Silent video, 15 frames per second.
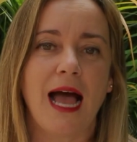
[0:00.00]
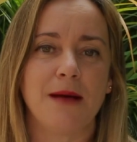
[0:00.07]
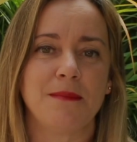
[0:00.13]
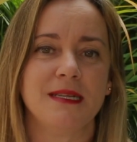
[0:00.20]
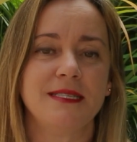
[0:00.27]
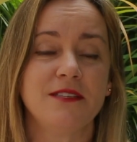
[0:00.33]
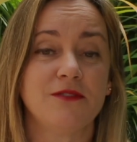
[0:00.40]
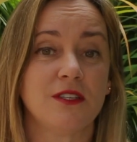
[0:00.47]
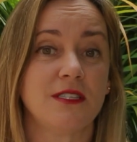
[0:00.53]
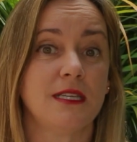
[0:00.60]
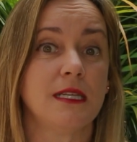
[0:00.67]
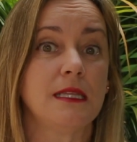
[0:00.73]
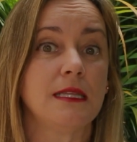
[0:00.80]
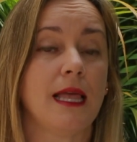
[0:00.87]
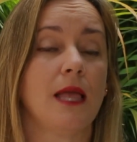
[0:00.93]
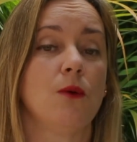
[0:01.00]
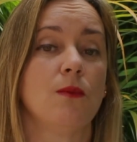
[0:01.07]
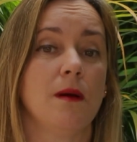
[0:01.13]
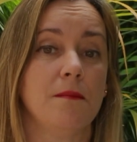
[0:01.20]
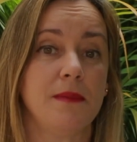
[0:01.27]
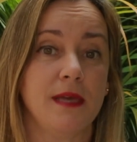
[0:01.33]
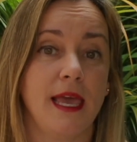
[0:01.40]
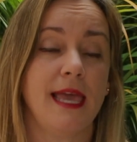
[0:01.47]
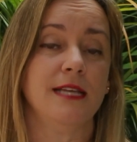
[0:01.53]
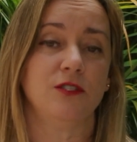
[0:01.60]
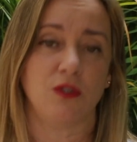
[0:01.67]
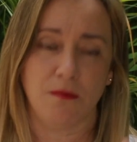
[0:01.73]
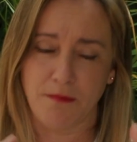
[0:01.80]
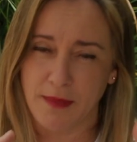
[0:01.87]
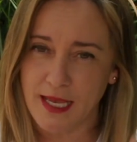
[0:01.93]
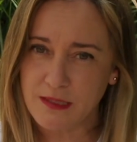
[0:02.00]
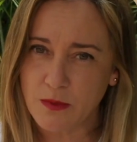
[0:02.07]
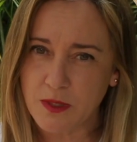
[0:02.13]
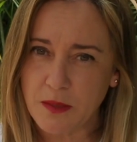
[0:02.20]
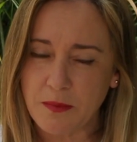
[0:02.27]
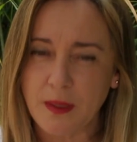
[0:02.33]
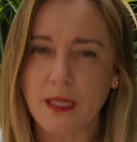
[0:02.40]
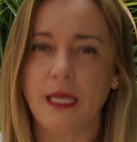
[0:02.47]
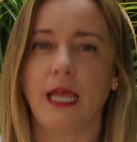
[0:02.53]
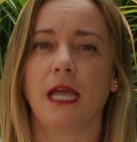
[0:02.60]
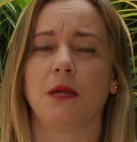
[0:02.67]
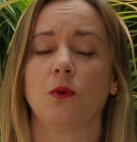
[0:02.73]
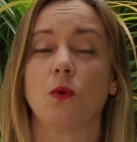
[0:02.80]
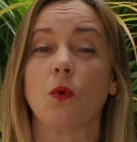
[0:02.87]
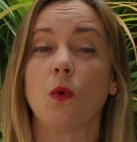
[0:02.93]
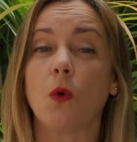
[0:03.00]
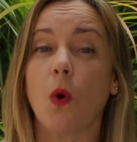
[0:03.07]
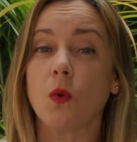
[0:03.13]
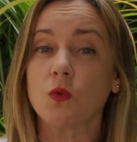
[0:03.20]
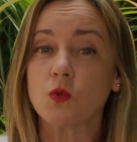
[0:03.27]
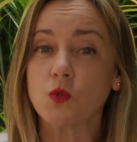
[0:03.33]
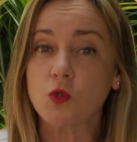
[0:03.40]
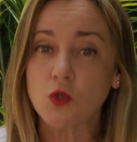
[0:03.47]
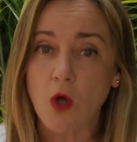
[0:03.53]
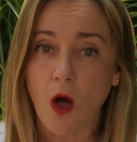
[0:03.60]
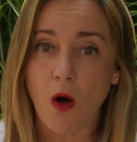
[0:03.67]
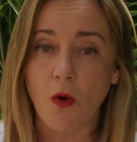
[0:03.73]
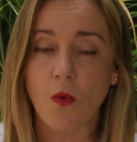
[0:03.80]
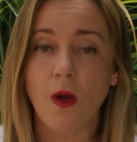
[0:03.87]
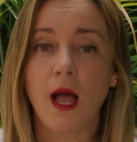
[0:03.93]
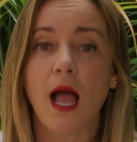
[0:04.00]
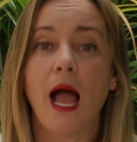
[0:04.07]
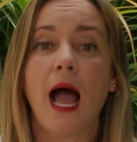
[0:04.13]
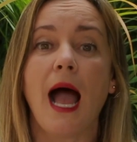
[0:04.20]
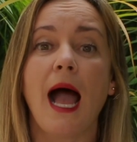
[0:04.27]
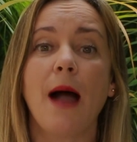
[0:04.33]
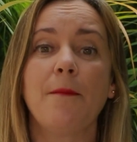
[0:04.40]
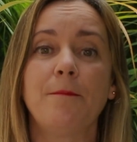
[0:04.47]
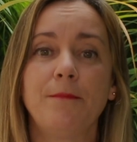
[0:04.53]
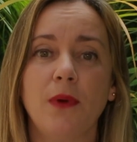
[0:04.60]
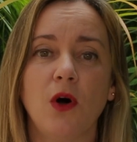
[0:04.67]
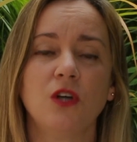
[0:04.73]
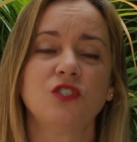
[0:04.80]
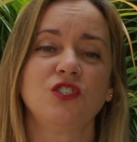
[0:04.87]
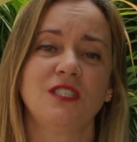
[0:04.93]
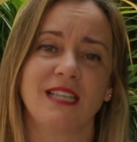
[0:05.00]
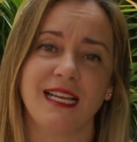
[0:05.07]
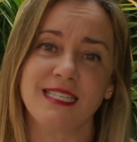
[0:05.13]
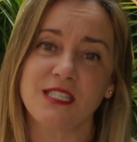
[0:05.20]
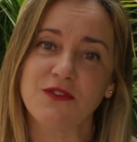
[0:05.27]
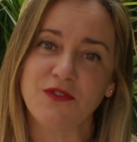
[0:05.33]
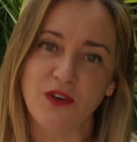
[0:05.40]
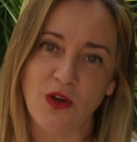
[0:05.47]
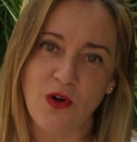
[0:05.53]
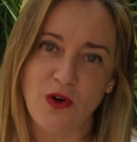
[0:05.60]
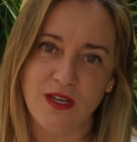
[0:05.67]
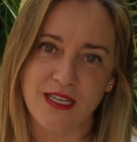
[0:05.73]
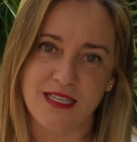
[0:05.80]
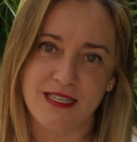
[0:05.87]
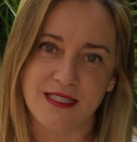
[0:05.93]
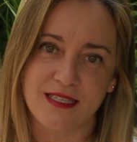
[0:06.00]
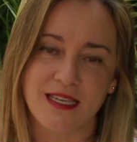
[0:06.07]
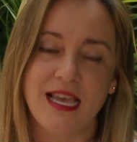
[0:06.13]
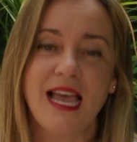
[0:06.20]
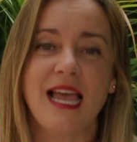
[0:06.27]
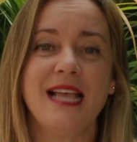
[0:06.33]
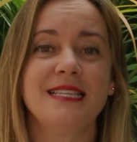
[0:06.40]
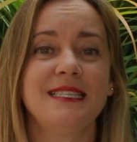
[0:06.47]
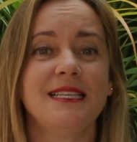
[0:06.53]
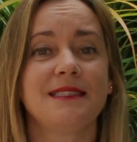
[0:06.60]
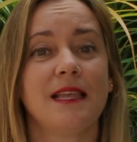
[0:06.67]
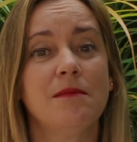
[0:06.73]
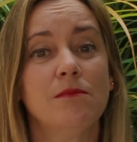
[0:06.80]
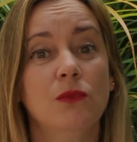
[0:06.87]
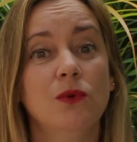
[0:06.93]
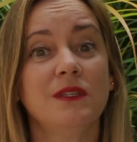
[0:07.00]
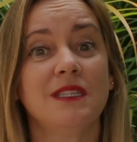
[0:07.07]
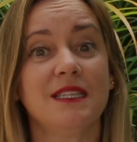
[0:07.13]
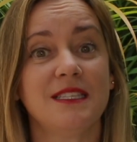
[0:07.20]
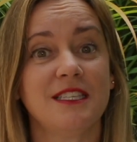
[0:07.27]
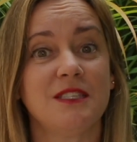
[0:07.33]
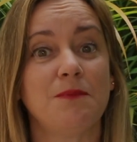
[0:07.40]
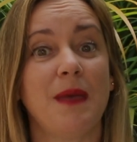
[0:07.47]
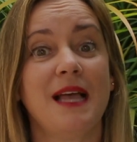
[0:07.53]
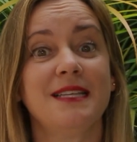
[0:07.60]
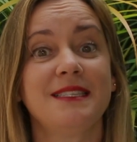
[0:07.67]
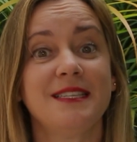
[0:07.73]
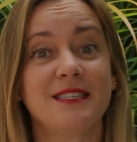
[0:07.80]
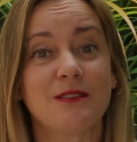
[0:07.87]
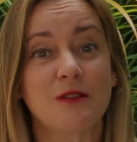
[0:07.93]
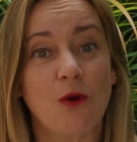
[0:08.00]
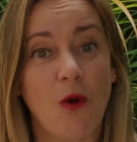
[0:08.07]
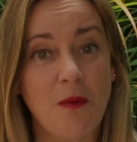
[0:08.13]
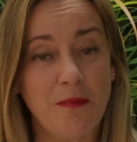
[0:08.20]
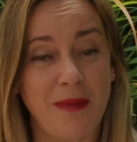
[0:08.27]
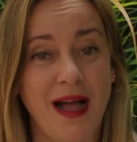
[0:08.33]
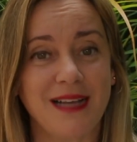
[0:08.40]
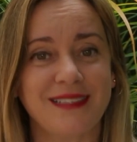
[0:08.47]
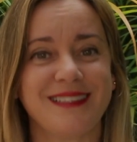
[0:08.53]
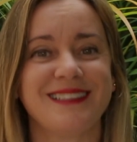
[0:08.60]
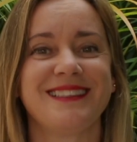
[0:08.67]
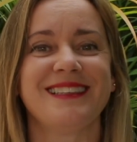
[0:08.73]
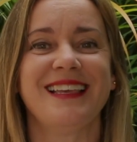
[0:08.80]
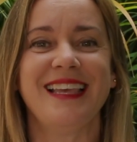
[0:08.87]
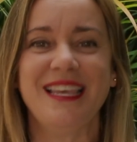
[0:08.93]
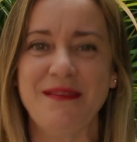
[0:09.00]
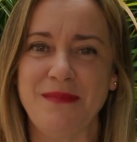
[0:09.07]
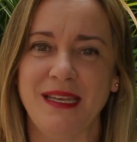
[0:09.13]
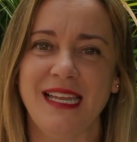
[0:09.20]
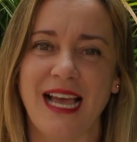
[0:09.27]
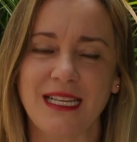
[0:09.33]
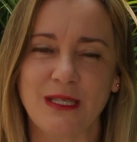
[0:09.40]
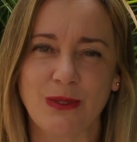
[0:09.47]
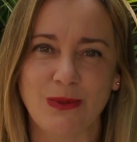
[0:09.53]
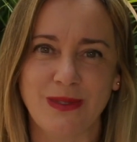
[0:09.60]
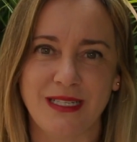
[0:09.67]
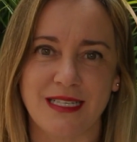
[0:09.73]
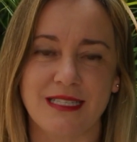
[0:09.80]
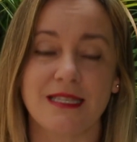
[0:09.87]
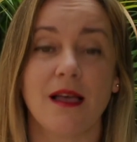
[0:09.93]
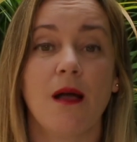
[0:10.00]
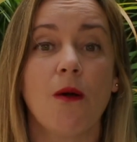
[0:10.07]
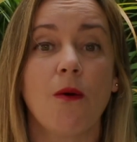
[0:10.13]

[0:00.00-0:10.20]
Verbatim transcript: Ah, mas se você tem um ambiente, mesmo que pequeno, com sol, aposte nas flores. Existem muitas espécies compactas em miniaturas,